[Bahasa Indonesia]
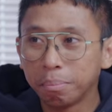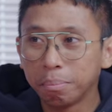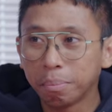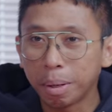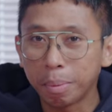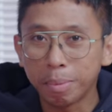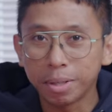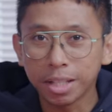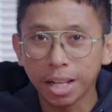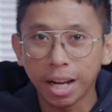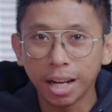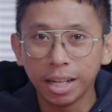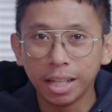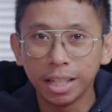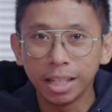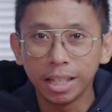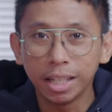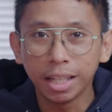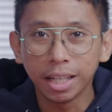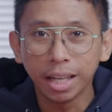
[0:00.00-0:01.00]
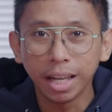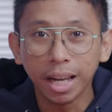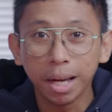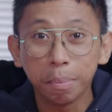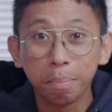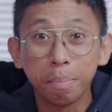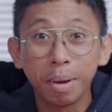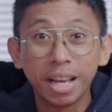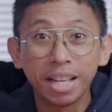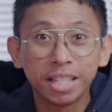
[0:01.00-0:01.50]
permasalahan di
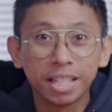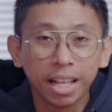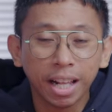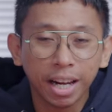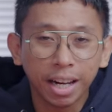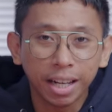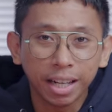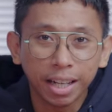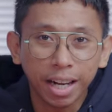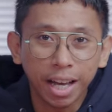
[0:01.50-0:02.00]
bezel.